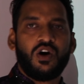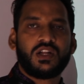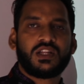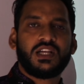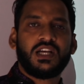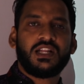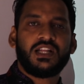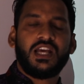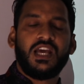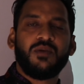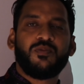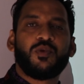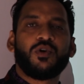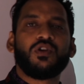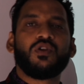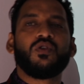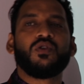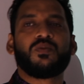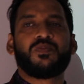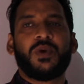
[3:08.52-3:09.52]
অর্থাৎ এই
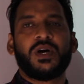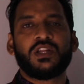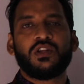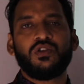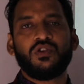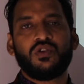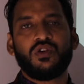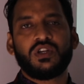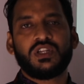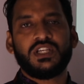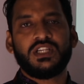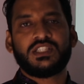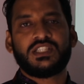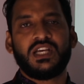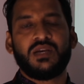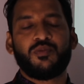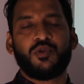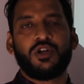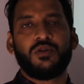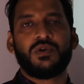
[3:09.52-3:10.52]
পণ্য উৎপাদন করতে
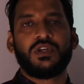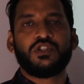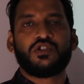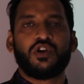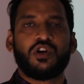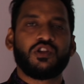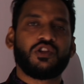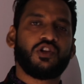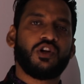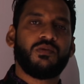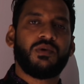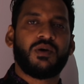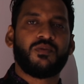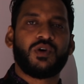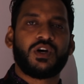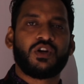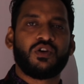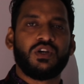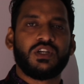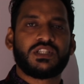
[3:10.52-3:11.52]
যে পরিমাণ যন্ত্র
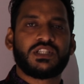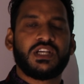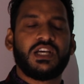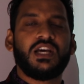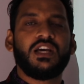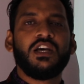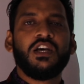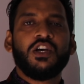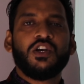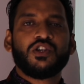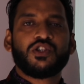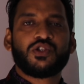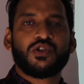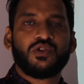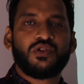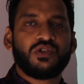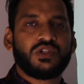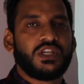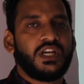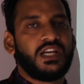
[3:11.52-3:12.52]
ব্যবহার হয়েছে
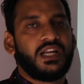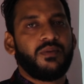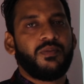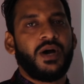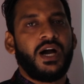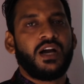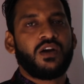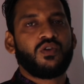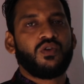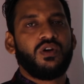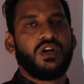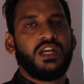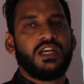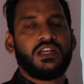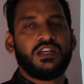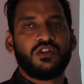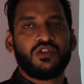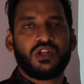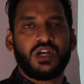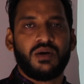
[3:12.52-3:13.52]
শুধু সেটা ভাগ
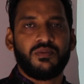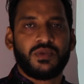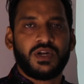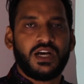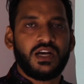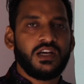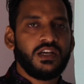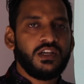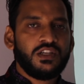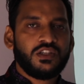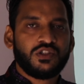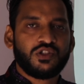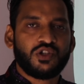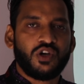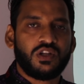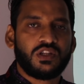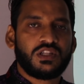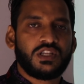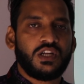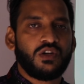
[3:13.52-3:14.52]
করলেই কিন্তু আমরা
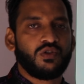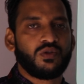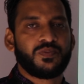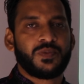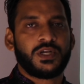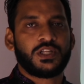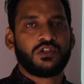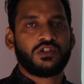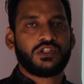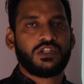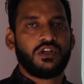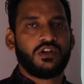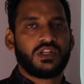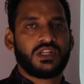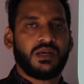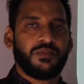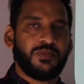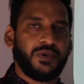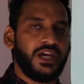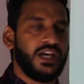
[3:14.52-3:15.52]
যন্ত্রের
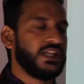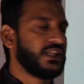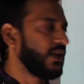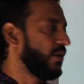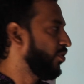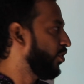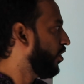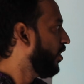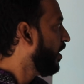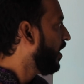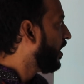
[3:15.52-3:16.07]
উৎপাদনশীলতা পেয়ে যাব